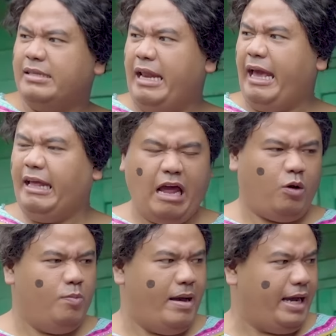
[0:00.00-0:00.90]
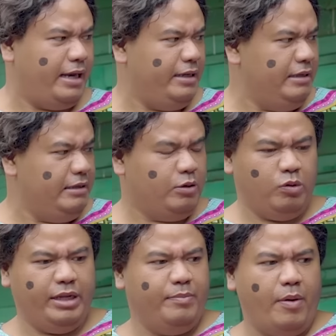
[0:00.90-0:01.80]
selera aku makan ini.
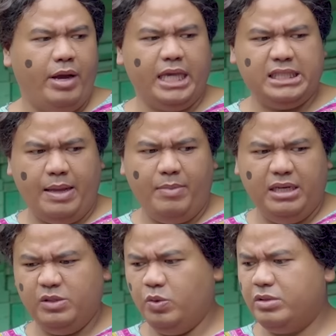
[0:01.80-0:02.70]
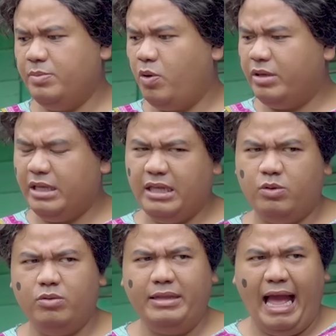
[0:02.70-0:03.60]
Kulit bawang yang sambal disuruh si bordir itu
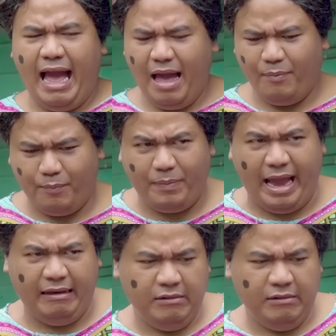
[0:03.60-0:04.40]
entah apa.